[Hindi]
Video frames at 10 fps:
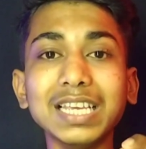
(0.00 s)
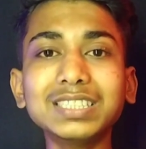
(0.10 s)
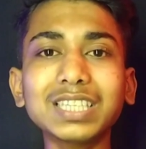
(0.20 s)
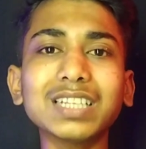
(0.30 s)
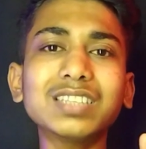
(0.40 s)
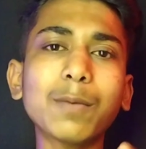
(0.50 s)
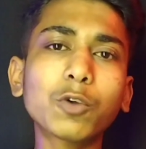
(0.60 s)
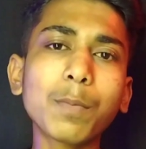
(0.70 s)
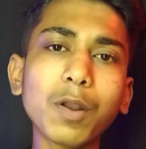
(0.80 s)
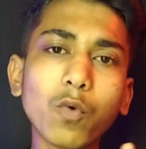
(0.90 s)
इस तरह से
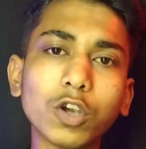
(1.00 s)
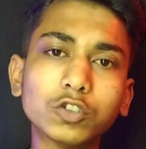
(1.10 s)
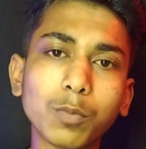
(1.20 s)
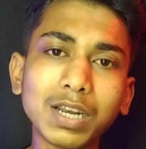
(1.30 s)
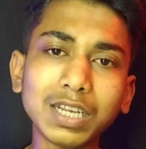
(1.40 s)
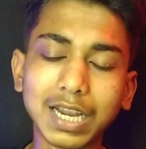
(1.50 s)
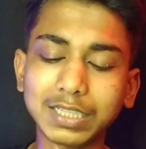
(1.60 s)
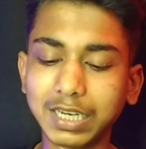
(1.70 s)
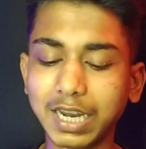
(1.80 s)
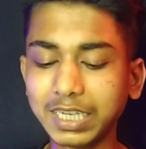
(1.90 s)
आपको यहाँ पर वॉइस ओवर कर
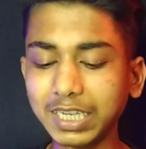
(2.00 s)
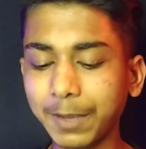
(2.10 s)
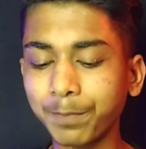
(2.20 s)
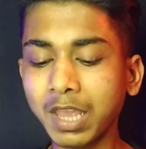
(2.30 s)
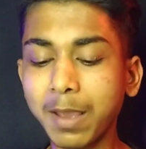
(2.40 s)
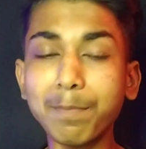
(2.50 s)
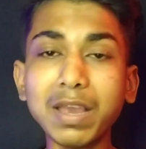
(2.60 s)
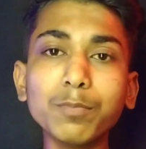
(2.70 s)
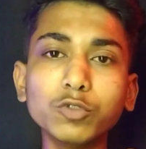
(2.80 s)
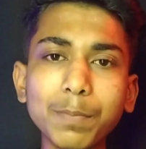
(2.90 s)
देना है ठीक है
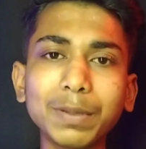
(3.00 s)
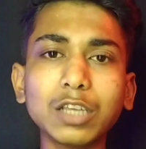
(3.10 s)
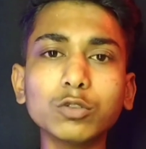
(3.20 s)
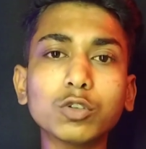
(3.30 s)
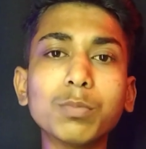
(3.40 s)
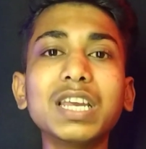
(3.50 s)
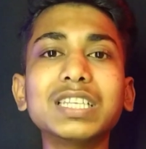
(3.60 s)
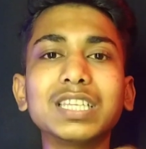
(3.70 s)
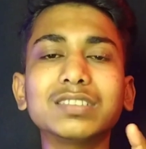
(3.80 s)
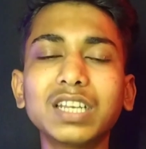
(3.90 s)
मैं मुझे पता दोस्तों मैंने
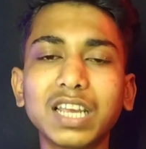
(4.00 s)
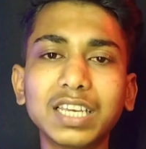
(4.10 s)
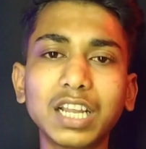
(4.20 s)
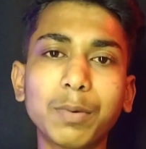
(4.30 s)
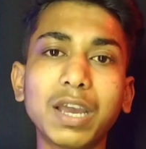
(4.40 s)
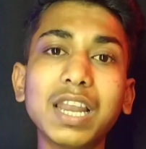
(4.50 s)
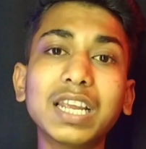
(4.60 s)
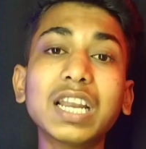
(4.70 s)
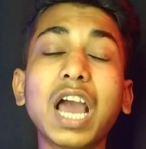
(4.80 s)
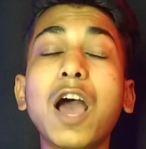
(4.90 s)
अच्छे से नहीं कर पाया है
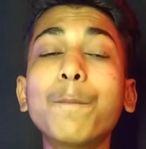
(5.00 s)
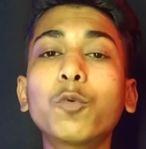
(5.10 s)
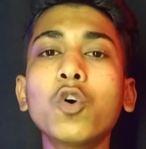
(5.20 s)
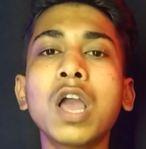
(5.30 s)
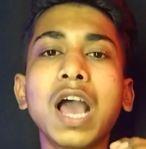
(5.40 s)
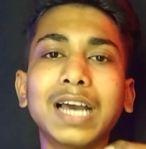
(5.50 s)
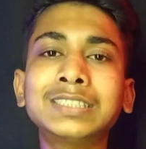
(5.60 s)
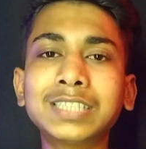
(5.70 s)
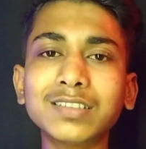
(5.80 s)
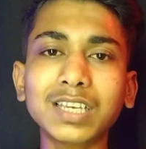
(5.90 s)
लेकिन आपको
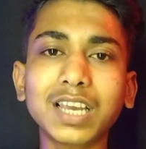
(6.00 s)
अच्छे से